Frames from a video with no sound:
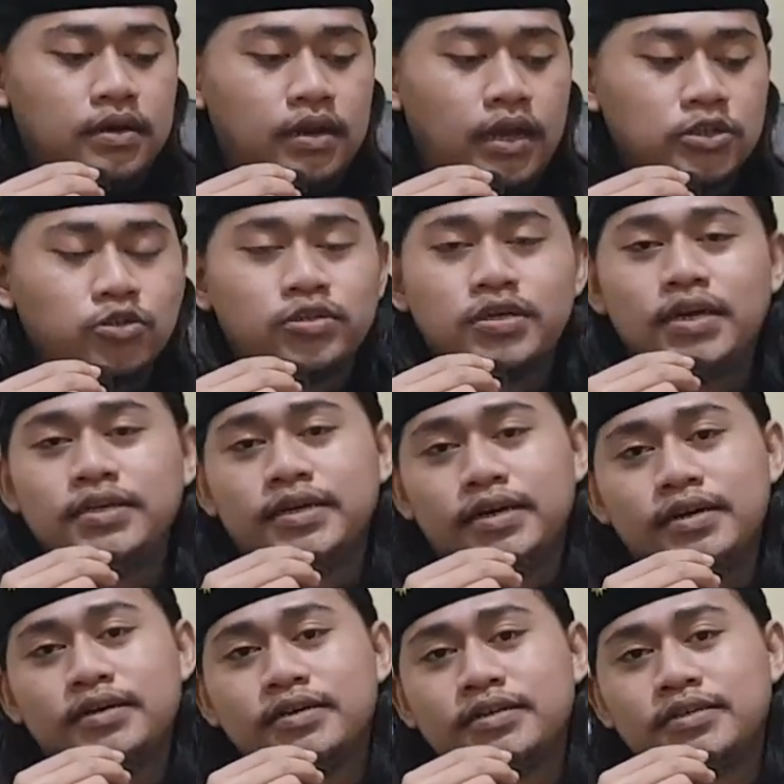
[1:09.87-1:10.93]
Langsung
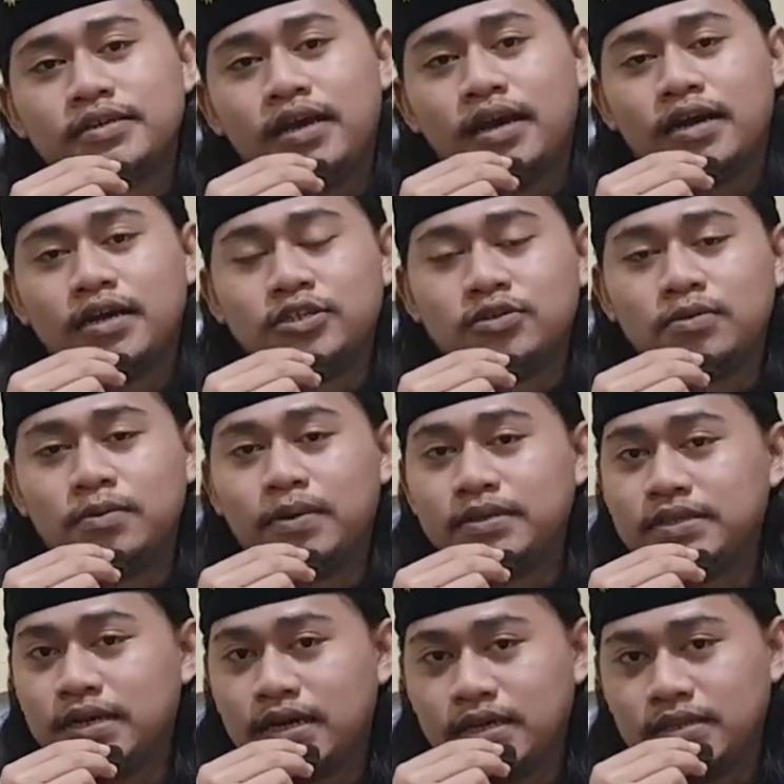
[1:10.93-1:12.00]
saja, saya akan coba
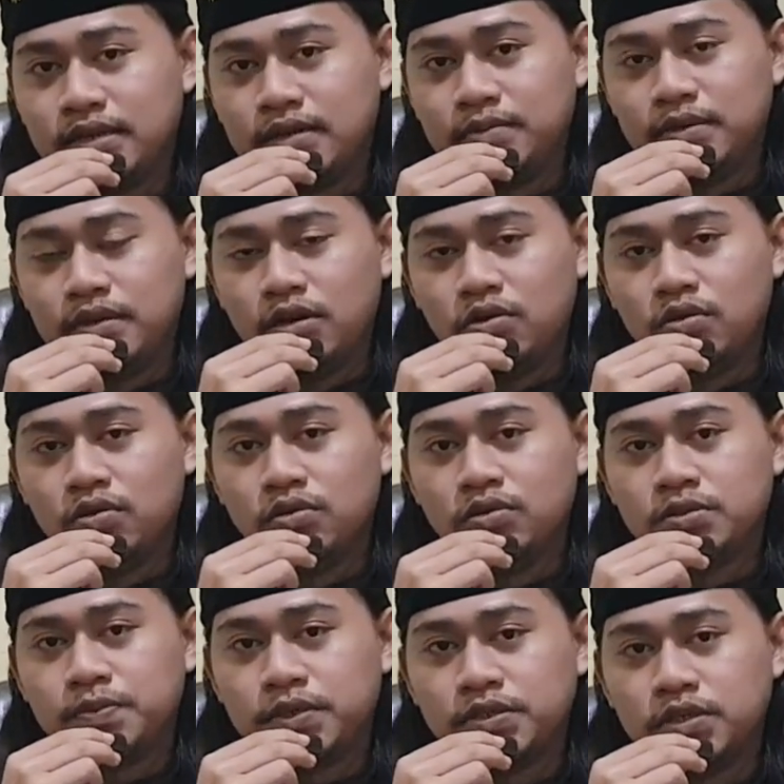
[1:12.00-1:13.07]
bacakan terlebih dahulu
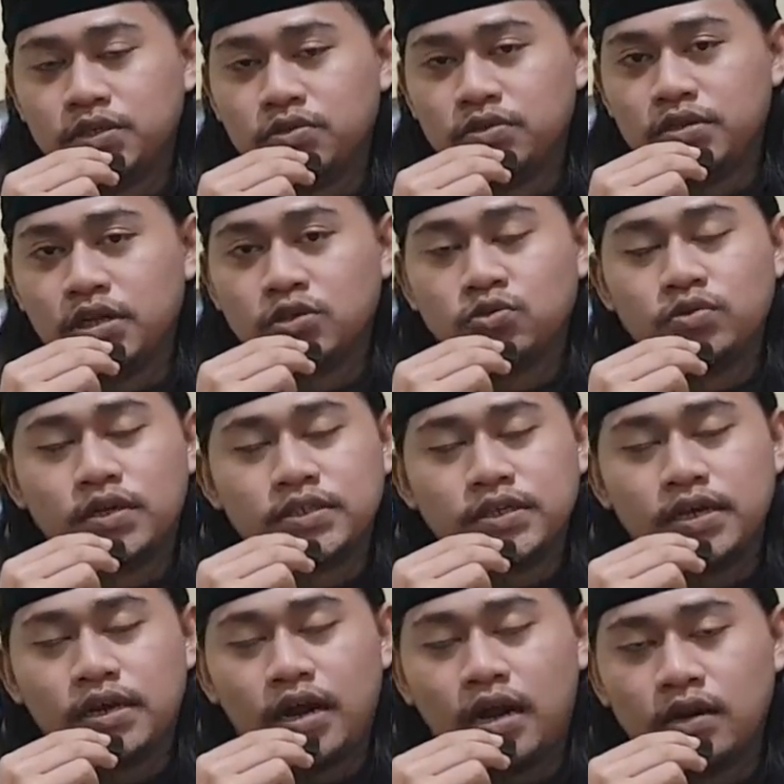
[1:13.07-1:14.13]
special note yang sudah
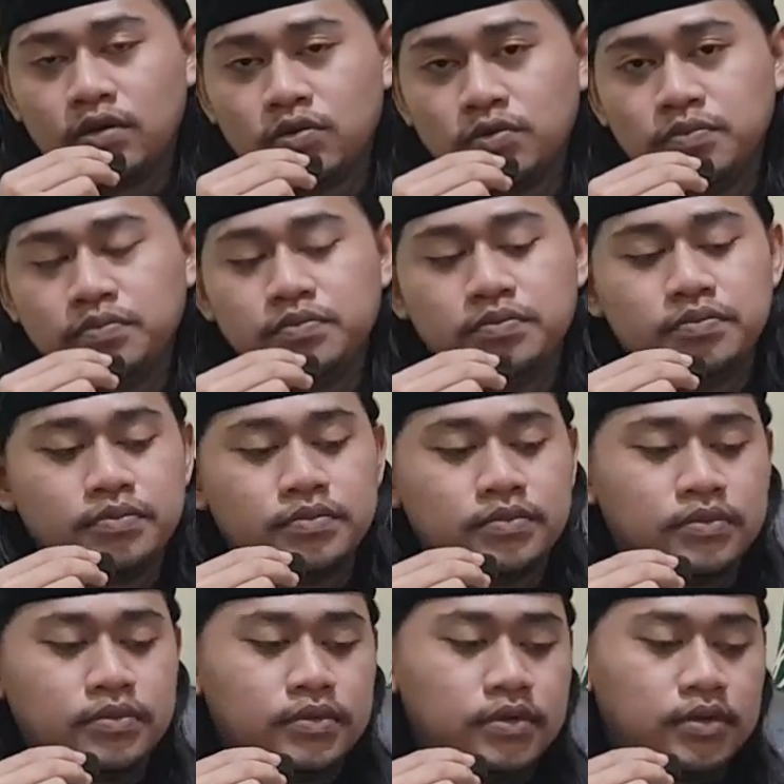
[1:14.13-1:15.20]
saya rangkum
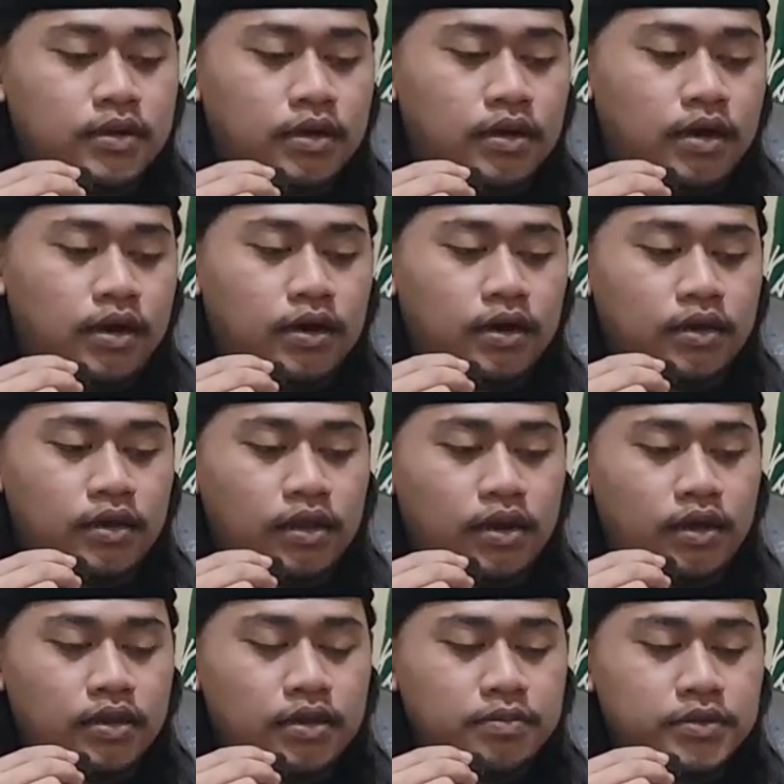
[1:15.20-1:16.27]
agar
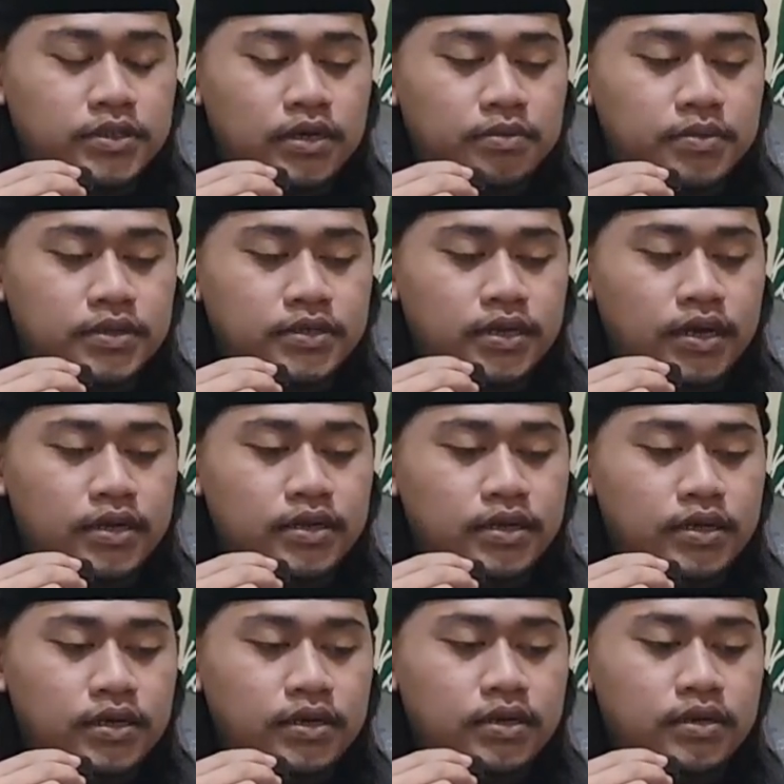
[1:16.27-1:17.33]
kiranya bisa
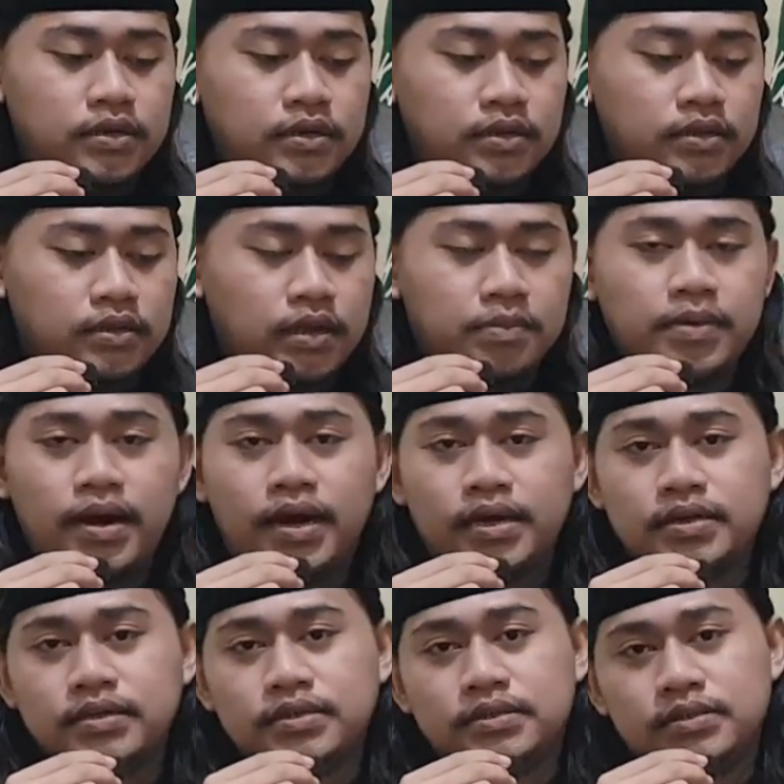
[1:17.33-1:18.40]
menjadi
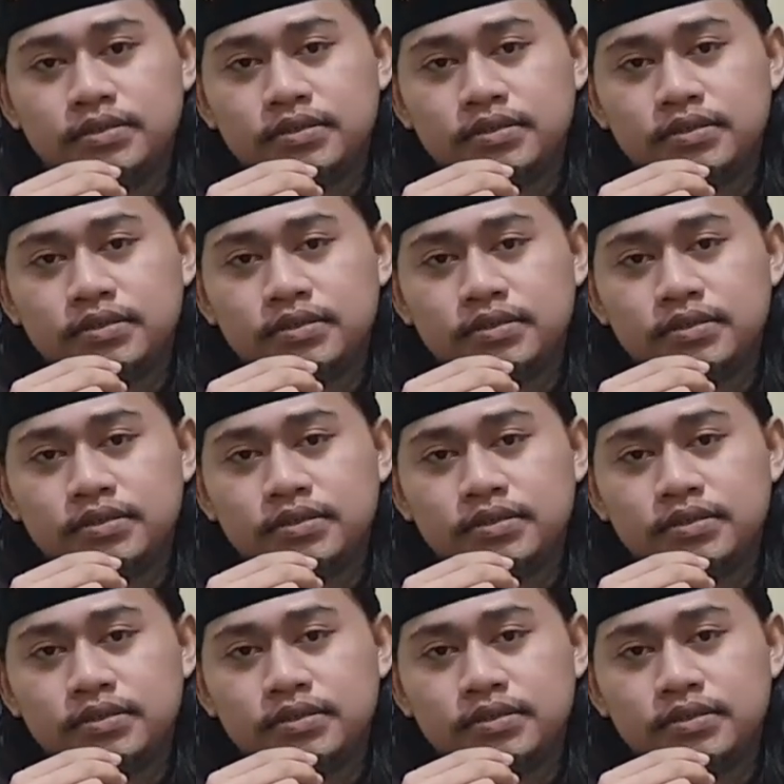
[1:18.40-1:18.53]
tambahan